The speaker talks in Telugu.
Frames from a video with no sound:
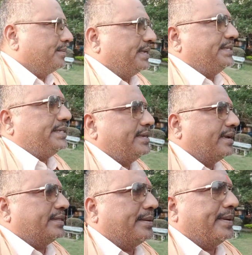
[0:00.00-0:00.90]
మంచి
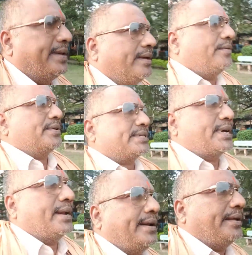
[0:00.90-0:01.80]
అందమైన
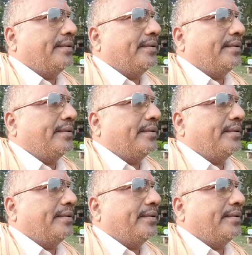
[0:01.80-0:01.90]
వృక్షాలన్నీ